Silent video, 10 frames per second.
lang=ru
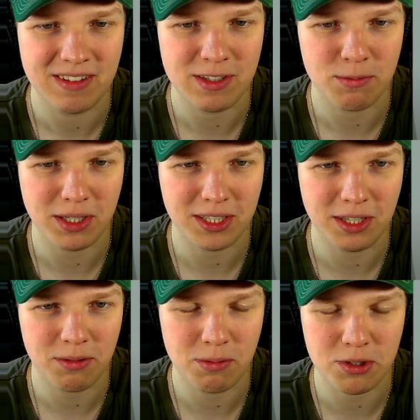Видимо,
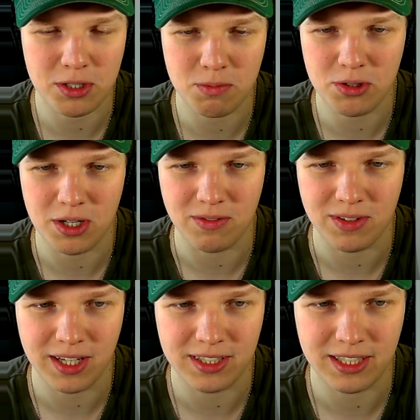брекеты его немножко смущают,
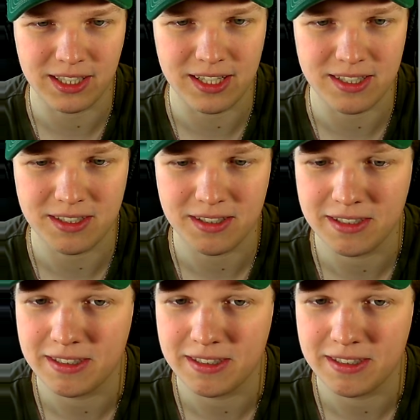фига одноглазый.